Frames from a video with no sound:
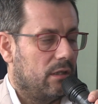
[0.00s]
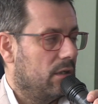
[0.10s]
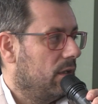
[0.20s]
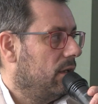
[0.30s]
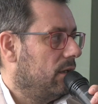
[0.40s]

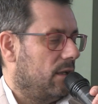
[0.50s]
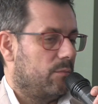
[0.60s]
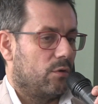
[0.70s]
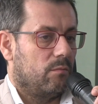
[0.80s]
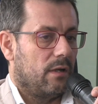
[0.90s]
dei nostri
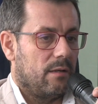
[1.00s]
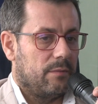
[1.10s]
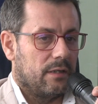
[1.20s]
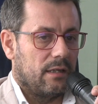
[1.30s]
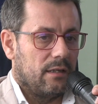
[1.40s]

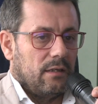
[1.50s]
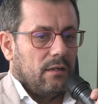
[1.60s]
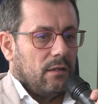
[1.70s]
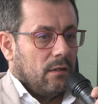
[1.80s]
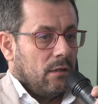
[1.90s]
agricoltori
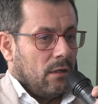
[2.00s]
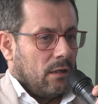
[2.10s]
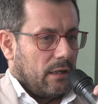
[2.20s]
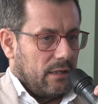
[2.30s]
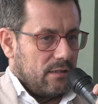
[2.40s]
nuove
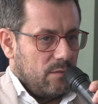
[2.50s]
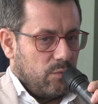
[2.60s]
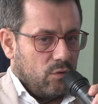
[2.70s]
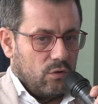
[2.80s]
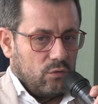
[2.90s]

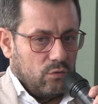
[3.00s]
colture, nuove